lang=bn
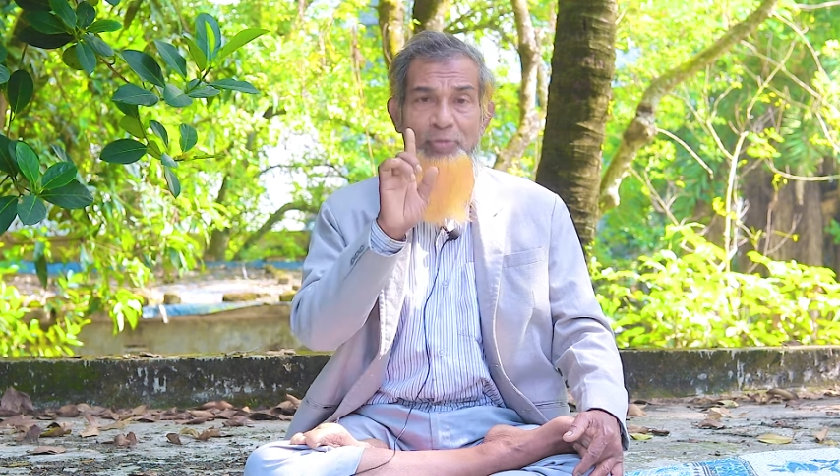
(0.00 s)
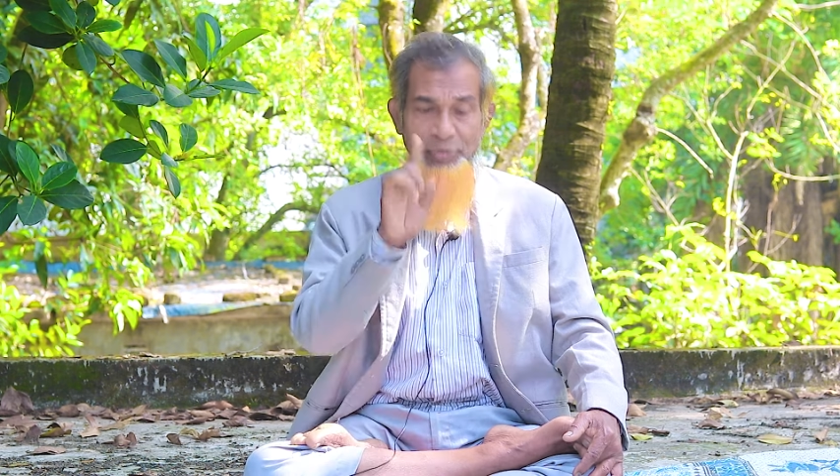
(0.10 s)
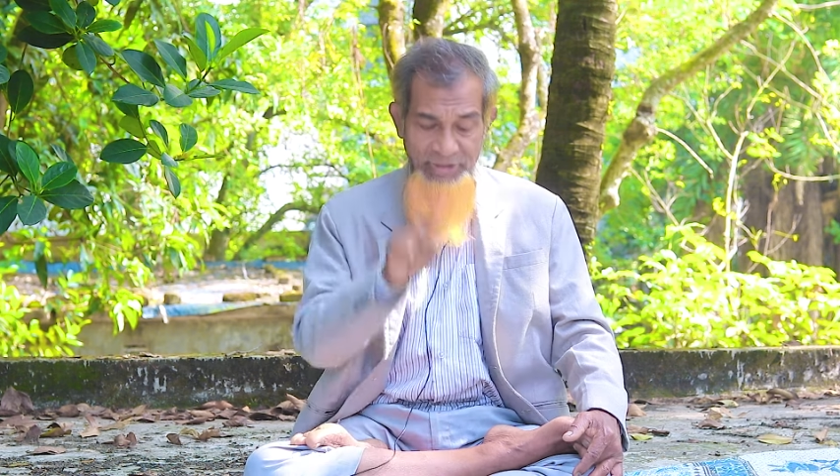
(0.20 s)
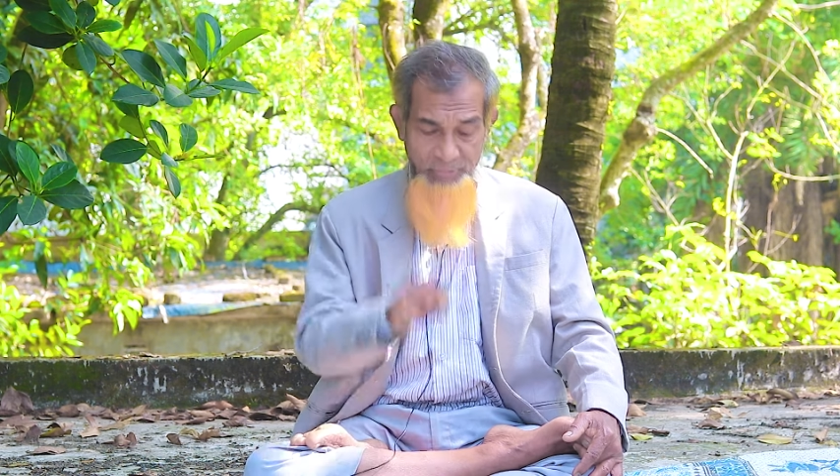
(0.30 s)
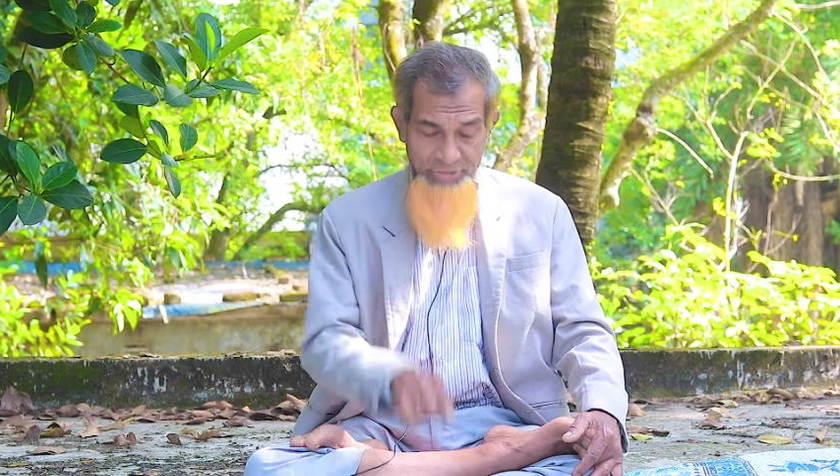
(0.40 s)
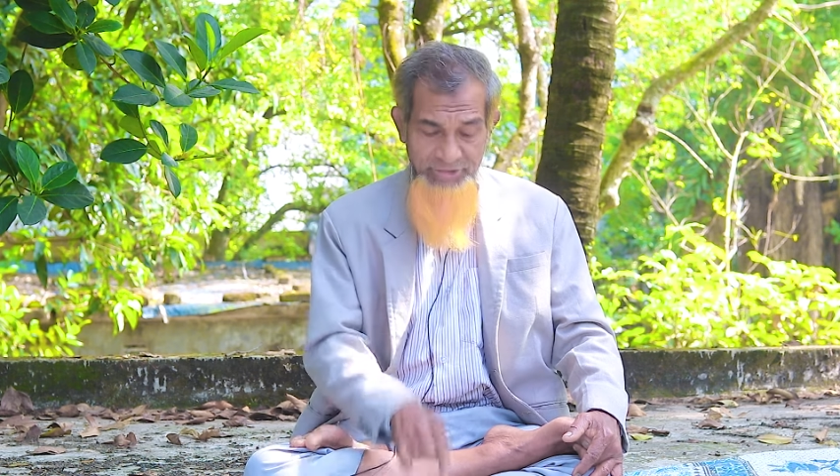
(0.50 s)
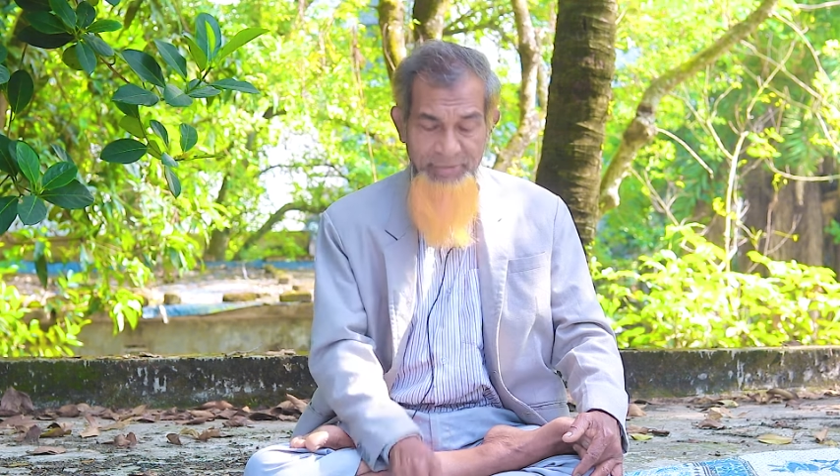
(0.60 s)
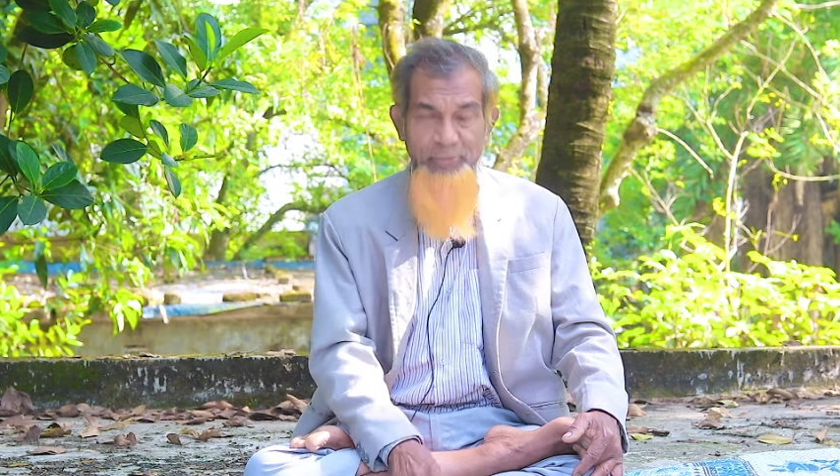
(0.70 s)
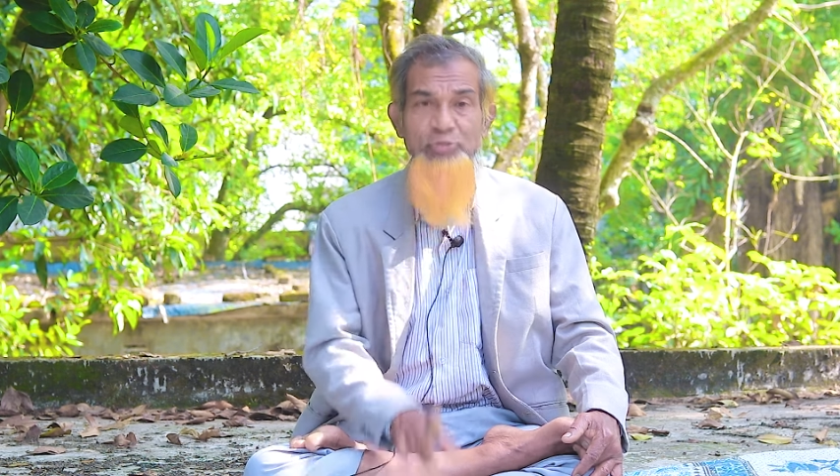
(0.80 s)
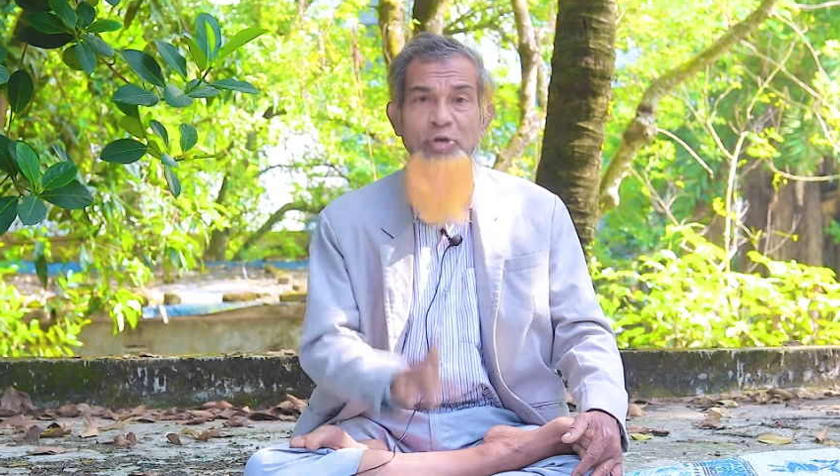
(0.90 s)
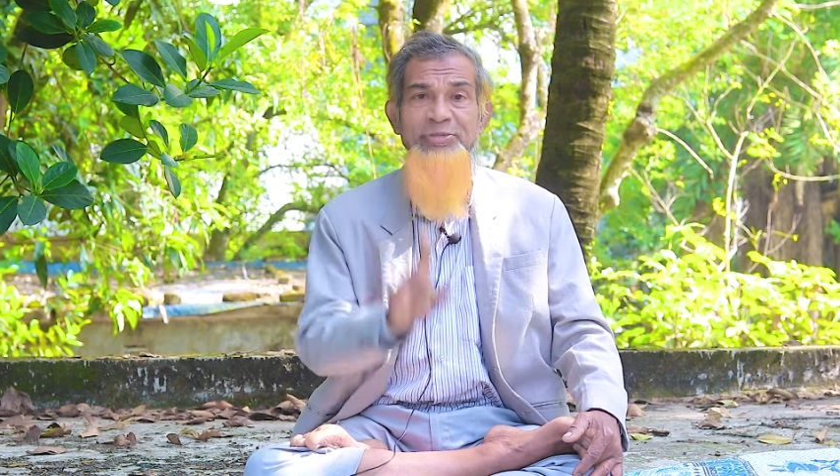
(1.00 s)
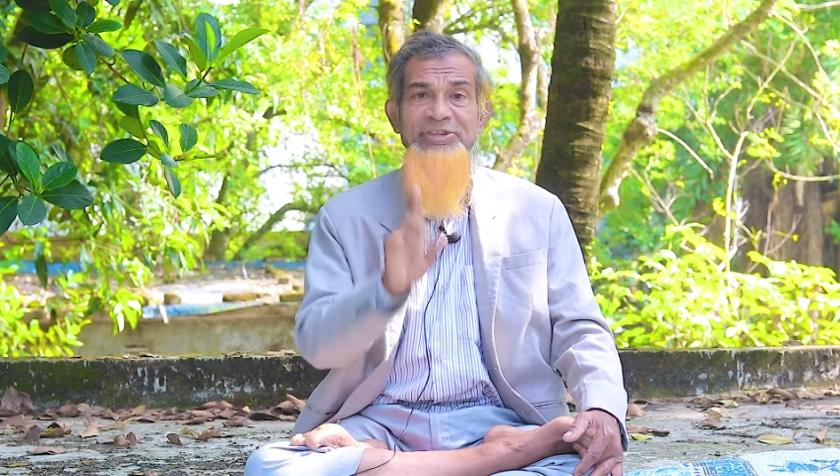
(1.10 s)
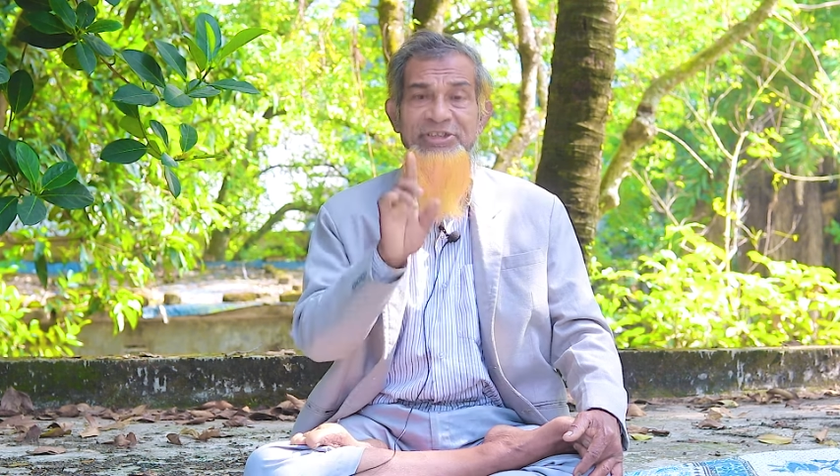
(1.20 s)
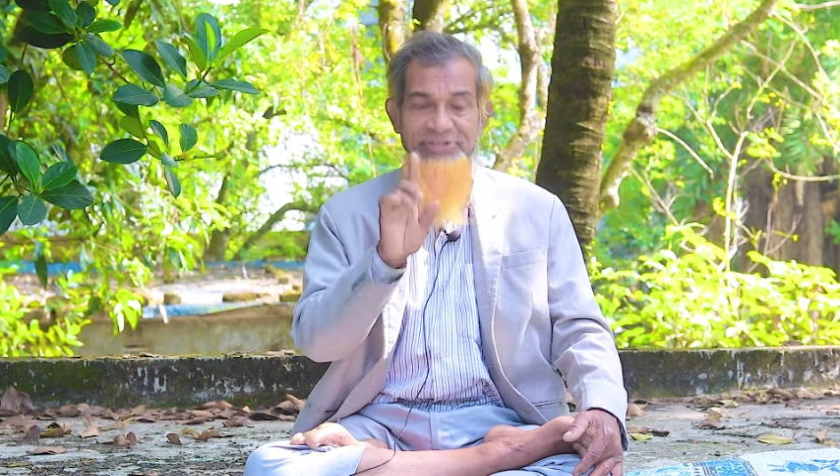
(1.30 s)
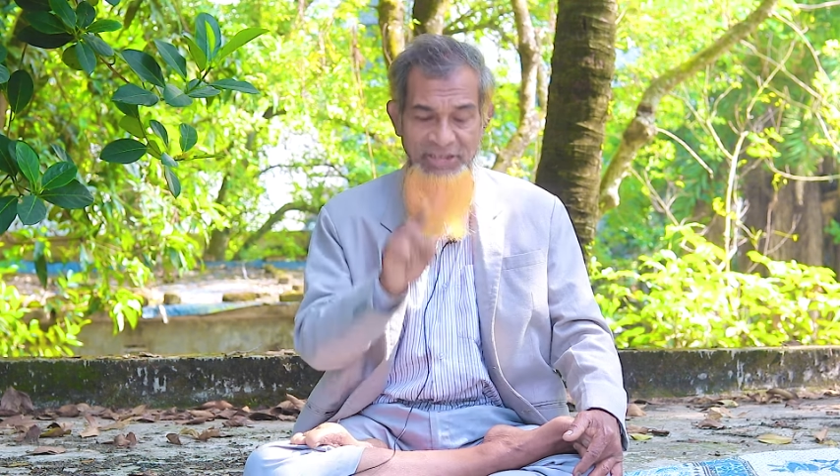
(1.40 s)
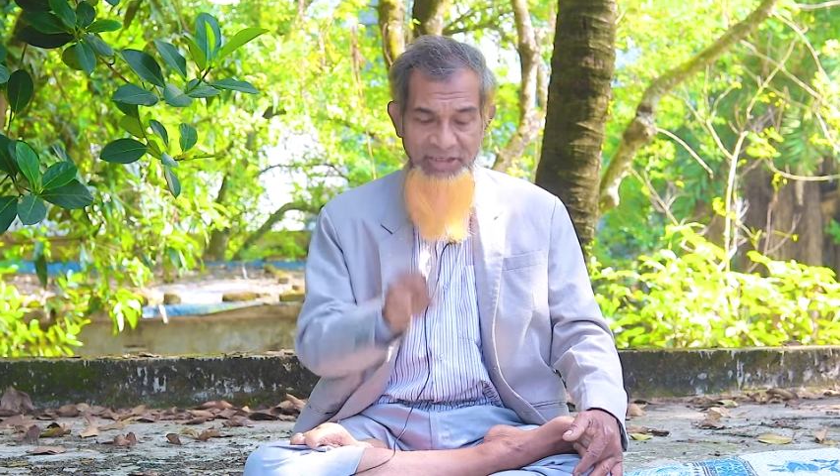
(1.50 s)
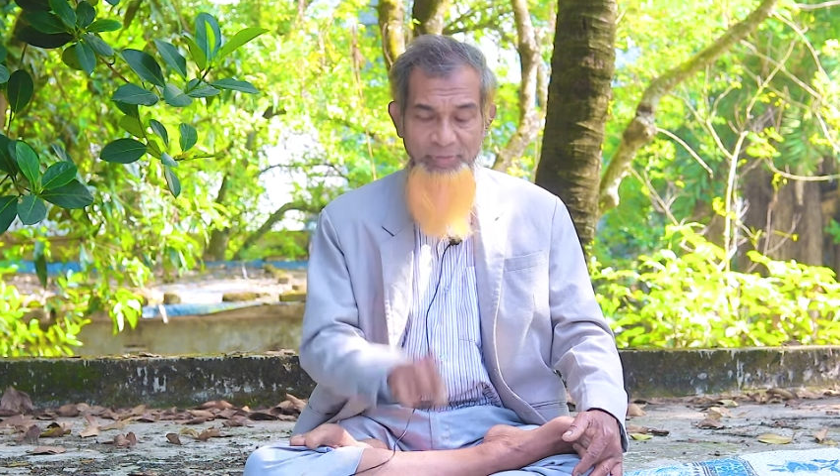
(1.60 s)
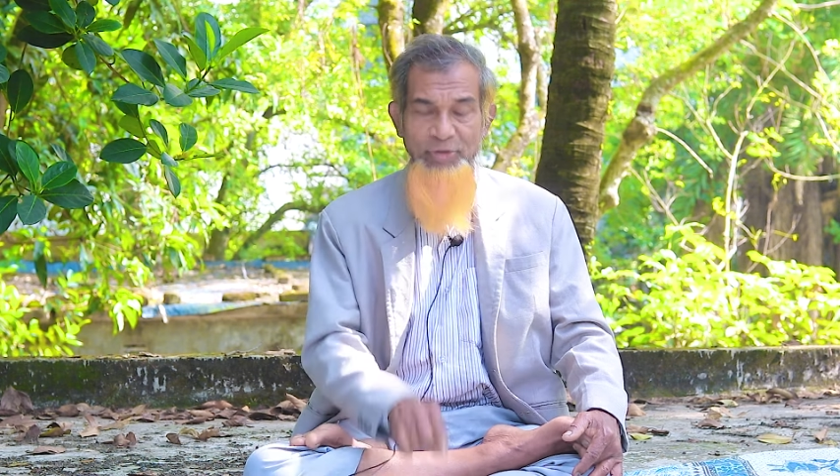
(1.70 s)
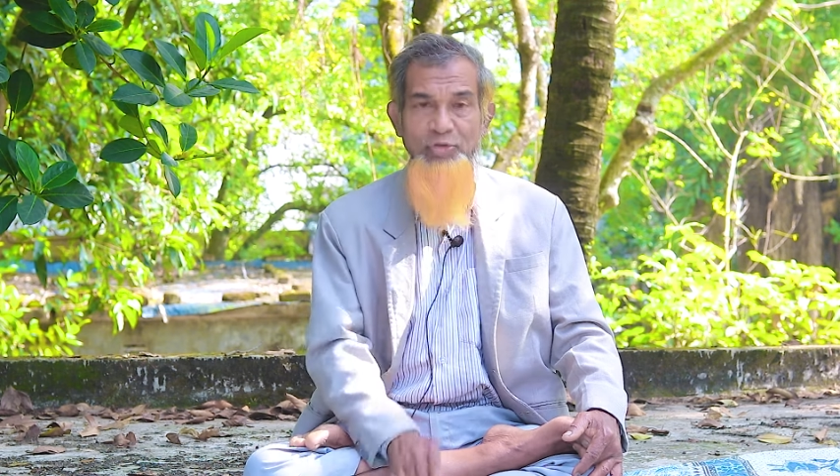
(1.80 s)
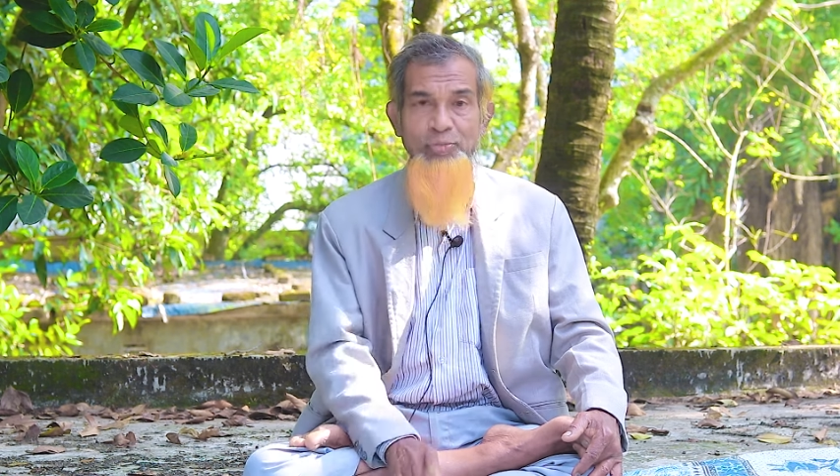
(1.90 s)
ওঠা বসা এবং দম নিঃশ্বাস ছাড়া
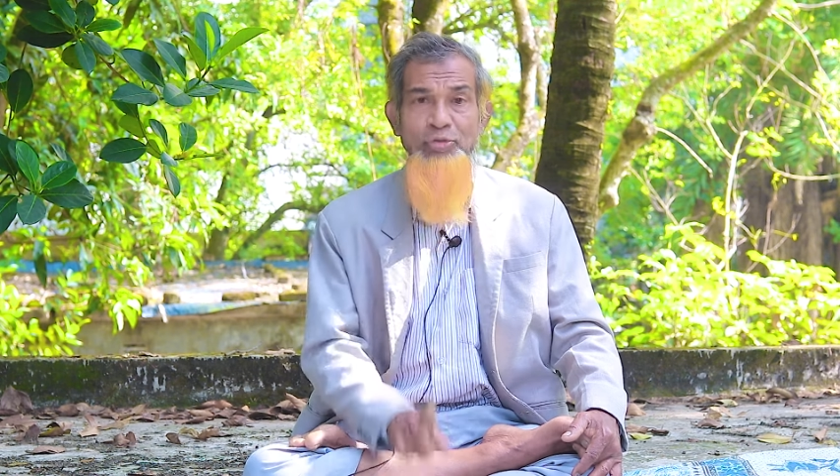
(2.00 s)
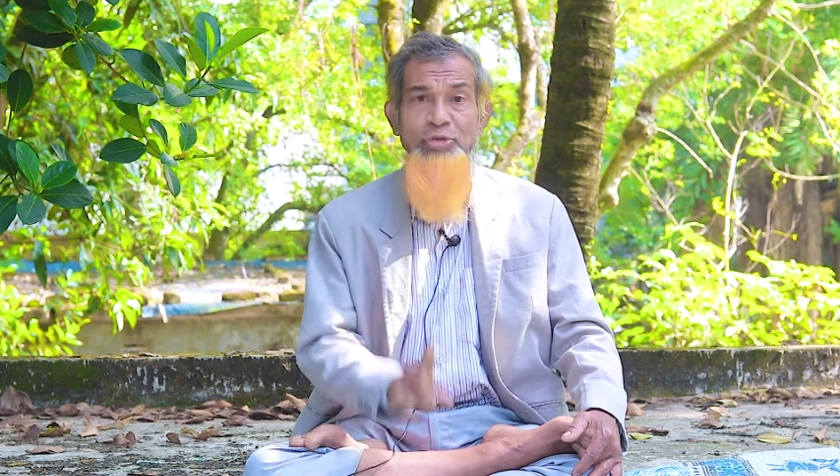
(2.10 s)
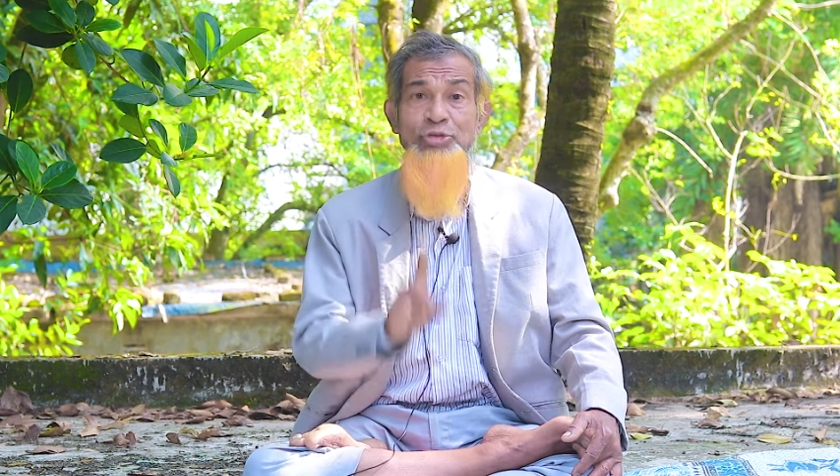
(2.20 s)
নেওয়া করব